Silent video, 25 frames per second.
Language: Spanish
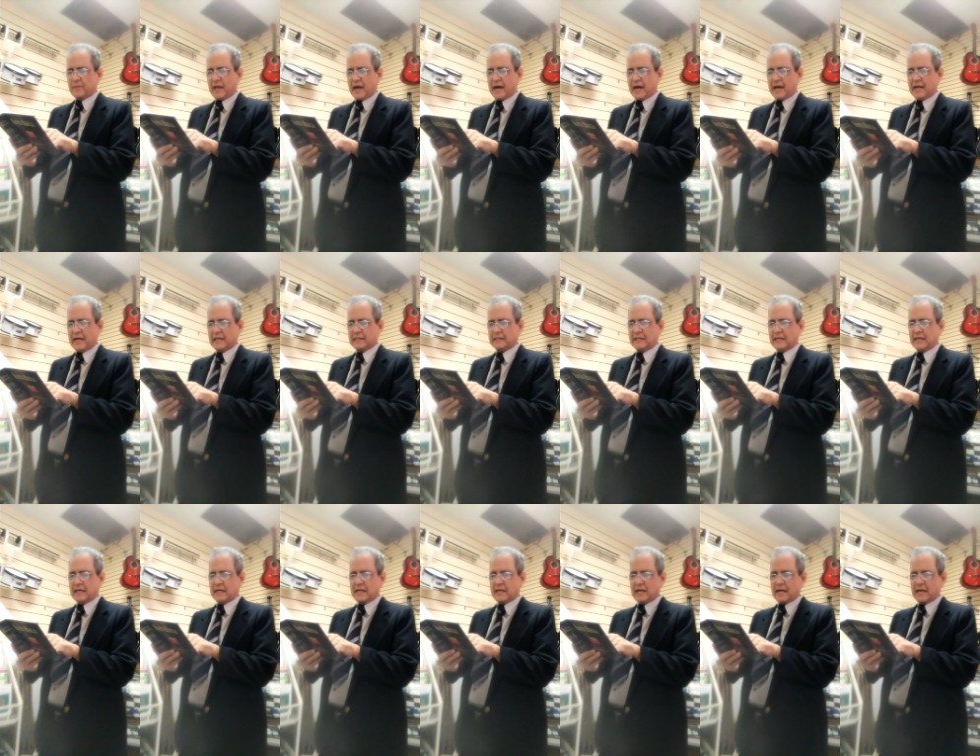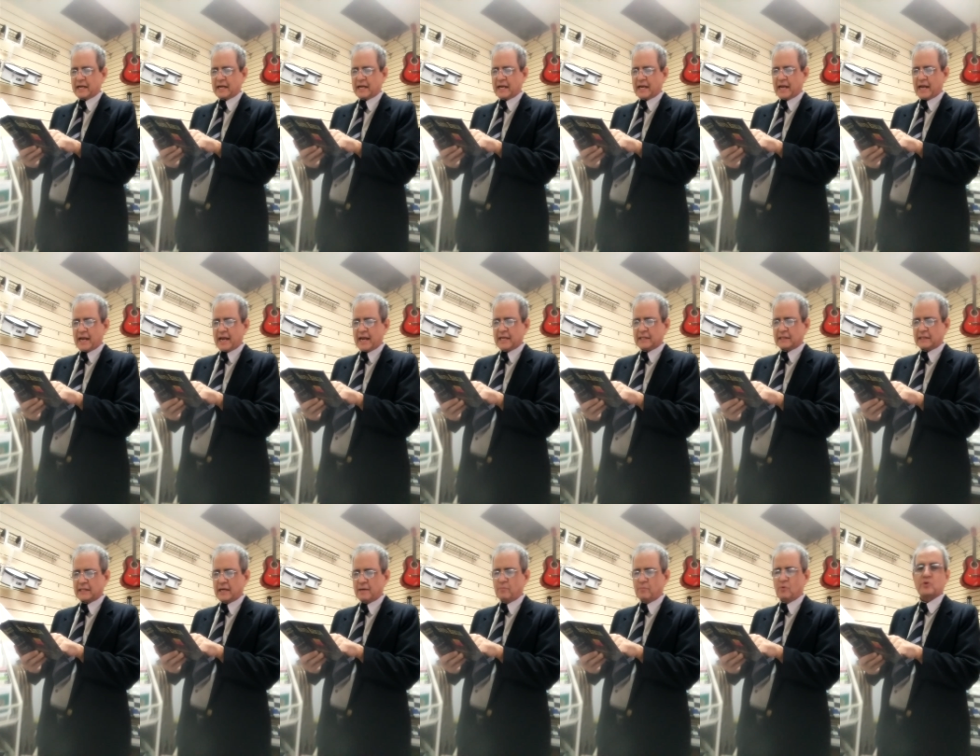a la tierra que
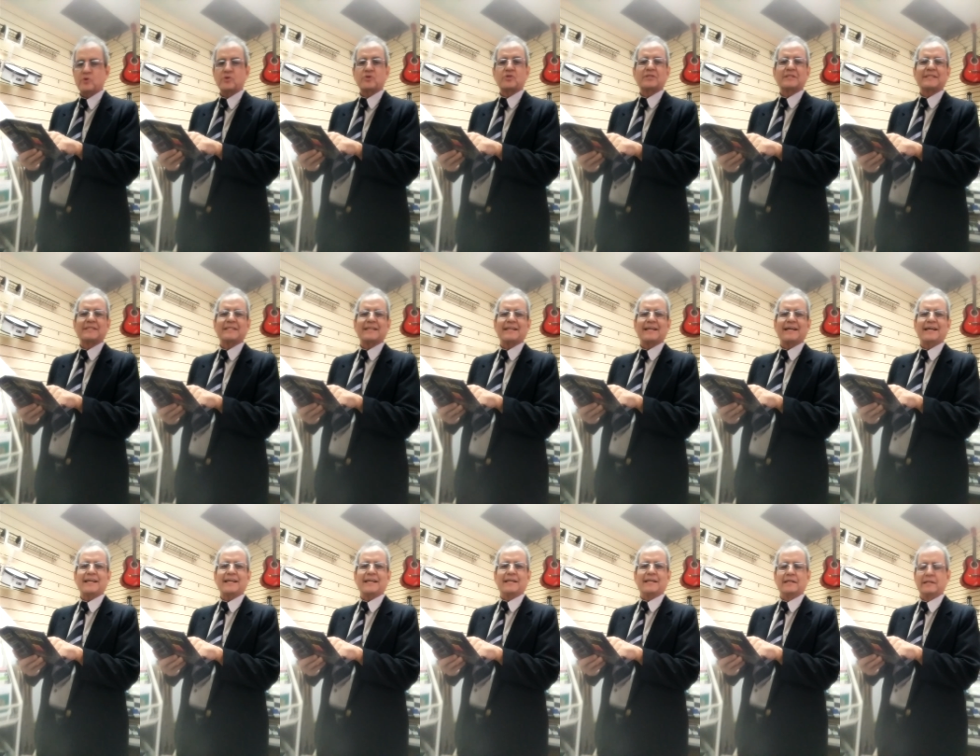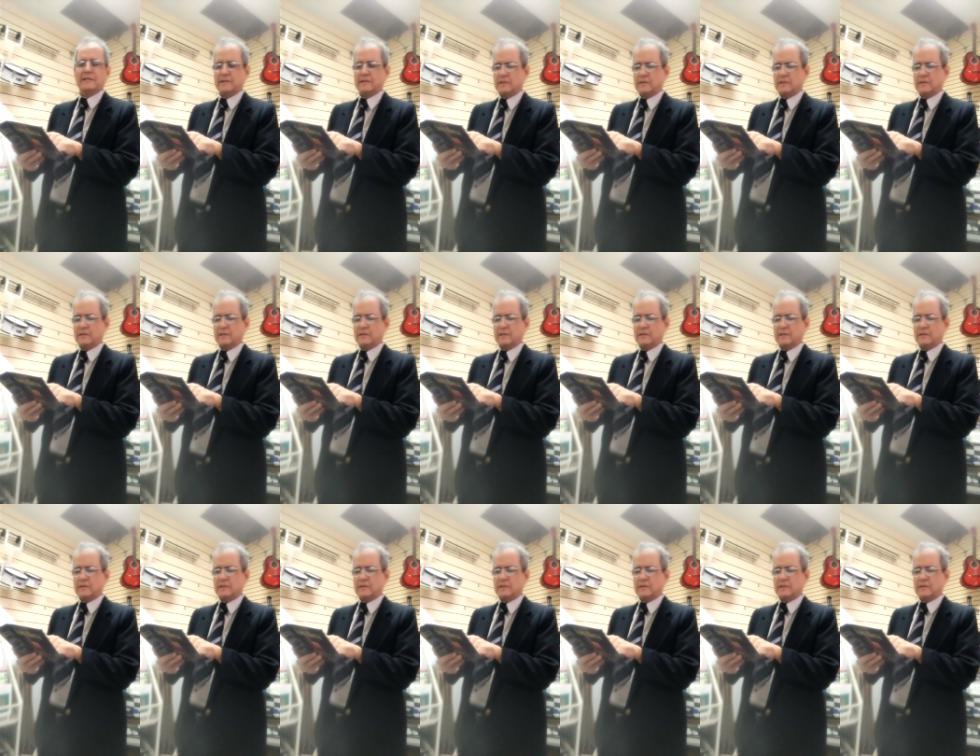te mostraré.